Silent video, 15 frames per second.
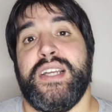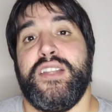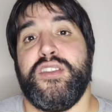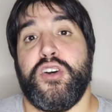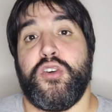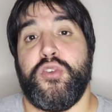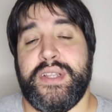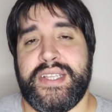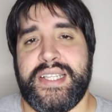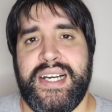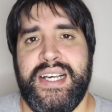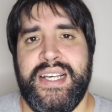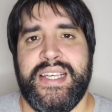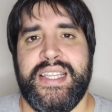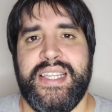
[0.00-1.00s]
dando
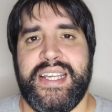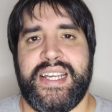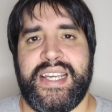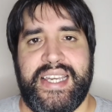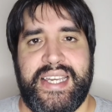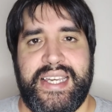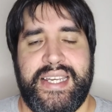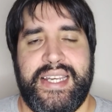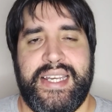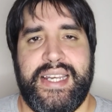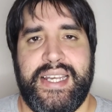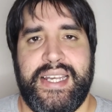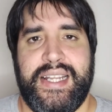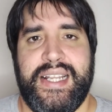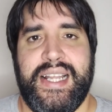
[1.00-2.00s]
cuenta de
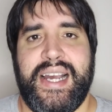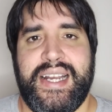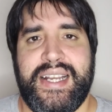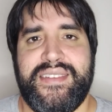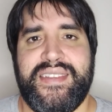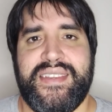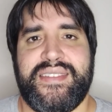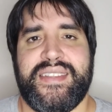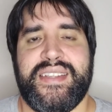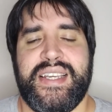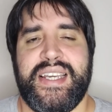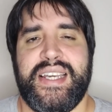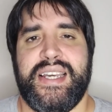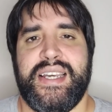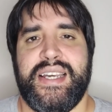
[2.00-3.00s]
que la crisis
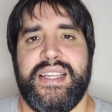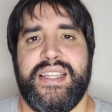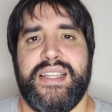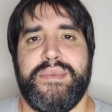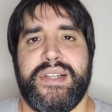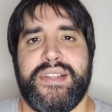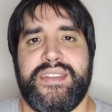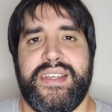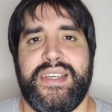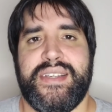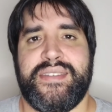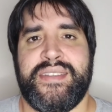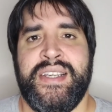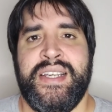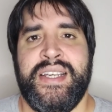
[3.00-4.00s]
de
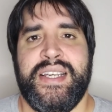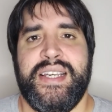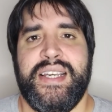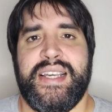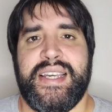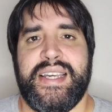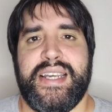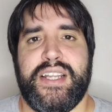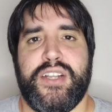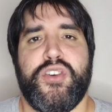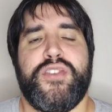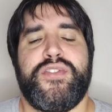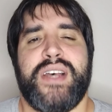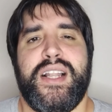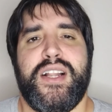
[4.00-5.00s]
Mercedes
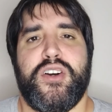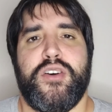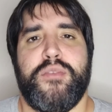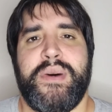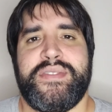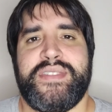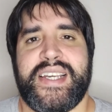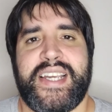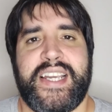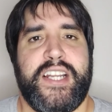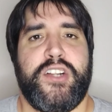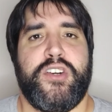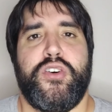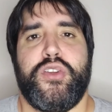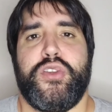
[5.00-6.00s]
no es algo
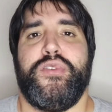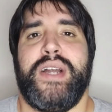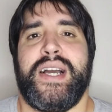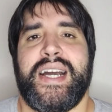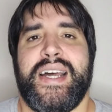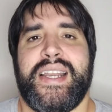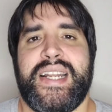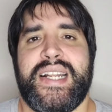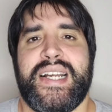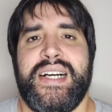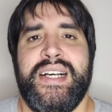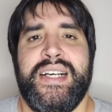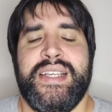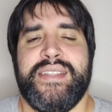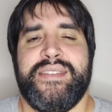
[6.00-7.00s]
pasajero o de una
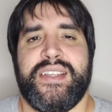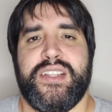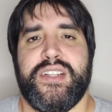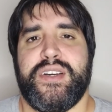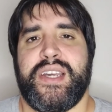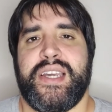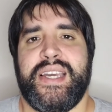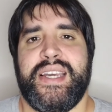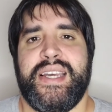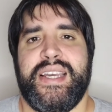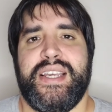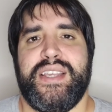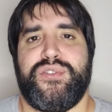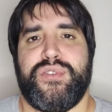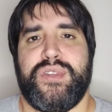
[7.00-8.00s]
carrera, sino que
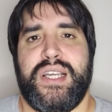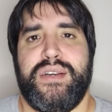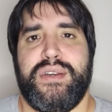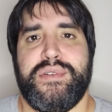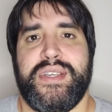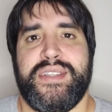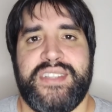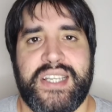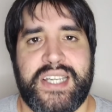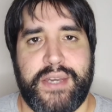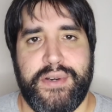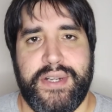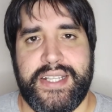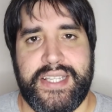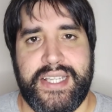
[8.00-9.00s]
es una vivencia que
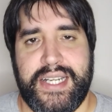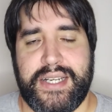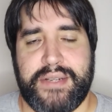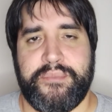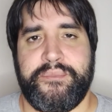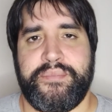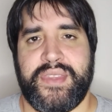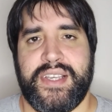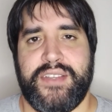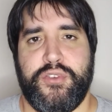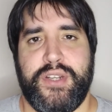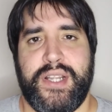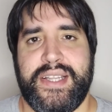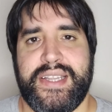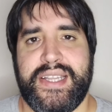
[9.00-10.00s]
van a tener
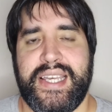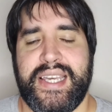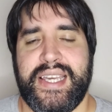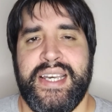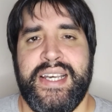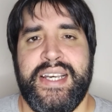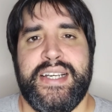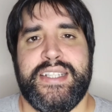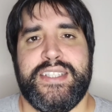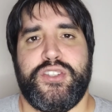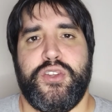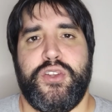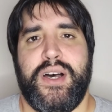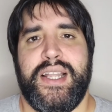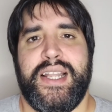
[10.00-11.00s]
durante
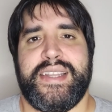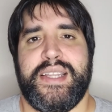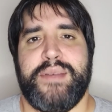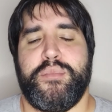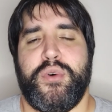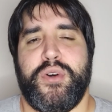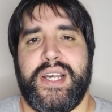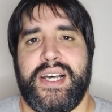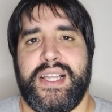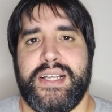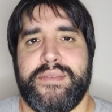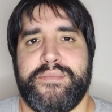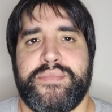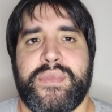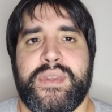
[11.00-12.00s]
toda la
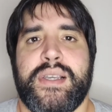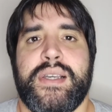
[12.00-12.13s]
temporada.